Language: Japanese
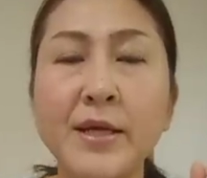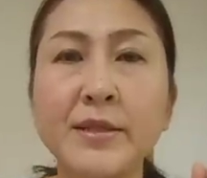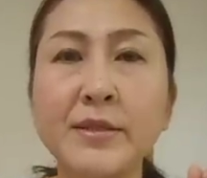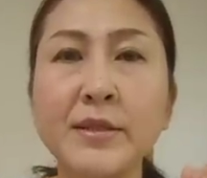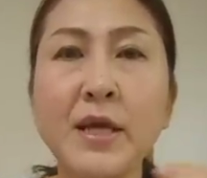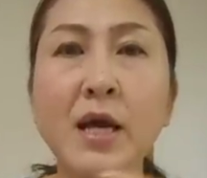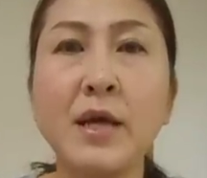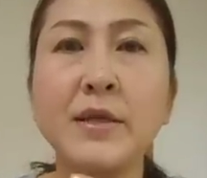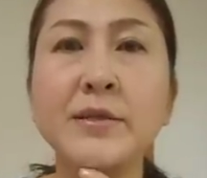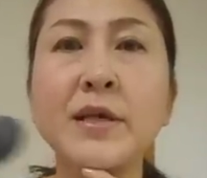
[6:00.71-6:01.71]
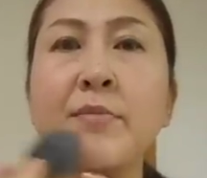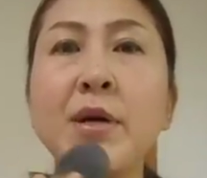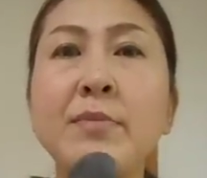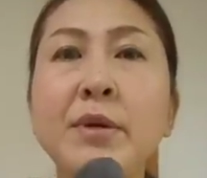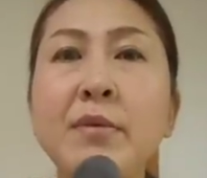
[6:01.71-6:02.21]
さあ3
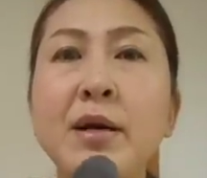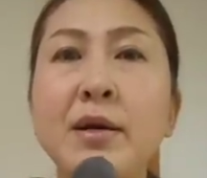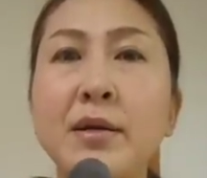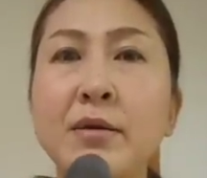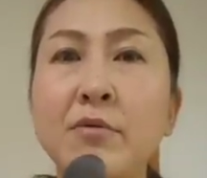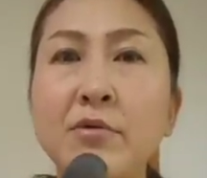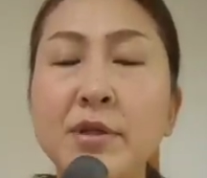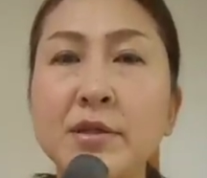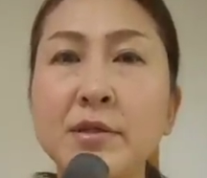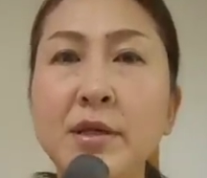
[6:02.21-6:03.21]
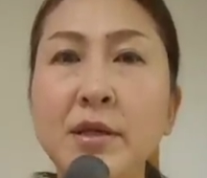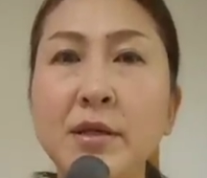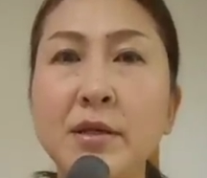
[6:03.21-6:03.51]
番目はここですね